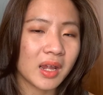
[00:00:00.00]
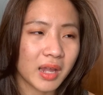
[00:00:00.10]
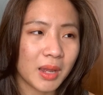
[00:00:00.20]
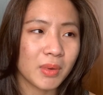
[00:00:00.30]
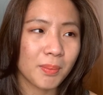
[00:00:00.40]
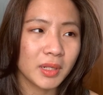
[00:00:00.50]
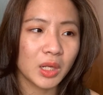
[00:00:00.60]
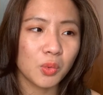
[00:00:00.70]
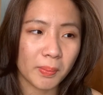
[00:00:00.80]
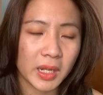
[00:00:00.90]
người em đã mất
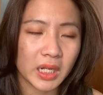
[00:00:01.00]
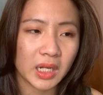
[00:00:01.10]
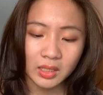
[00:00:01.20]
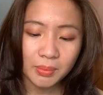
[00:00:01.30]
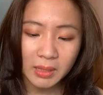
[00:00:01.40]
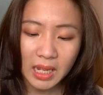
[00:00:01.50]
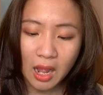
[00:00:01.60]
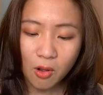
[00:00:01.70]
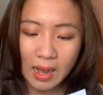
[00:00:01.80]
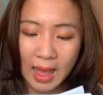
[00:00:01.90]
tích của mình tiếp
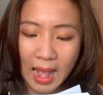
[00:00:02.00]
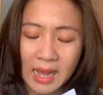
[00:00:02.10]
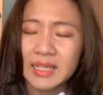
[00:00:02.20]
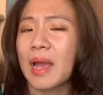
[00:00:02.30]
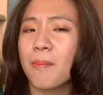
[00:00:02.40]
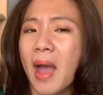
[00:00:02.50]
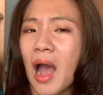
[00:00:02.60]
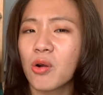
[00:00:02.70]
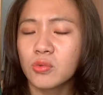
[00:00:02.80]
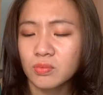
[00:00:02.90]
theo là nhà
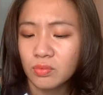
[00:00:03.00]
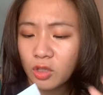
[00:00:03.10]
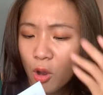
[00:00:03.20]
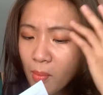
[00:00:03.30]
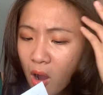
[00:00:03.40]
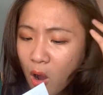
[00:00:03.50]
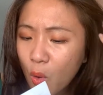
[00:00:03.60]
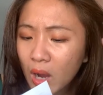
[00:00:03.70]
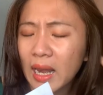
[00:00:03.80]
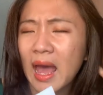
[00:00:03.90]
báo tò mò
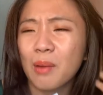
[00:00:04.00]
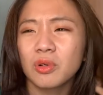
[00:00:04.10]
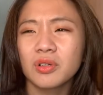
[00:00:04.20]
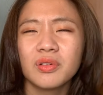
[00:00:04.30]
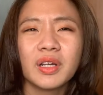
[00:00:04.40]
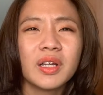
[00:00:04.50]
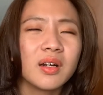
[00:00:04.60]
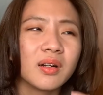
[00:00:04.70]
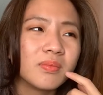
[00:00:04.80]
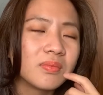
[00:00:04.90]
hoặc là một người
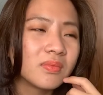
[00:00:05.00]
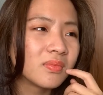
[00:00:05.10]
um,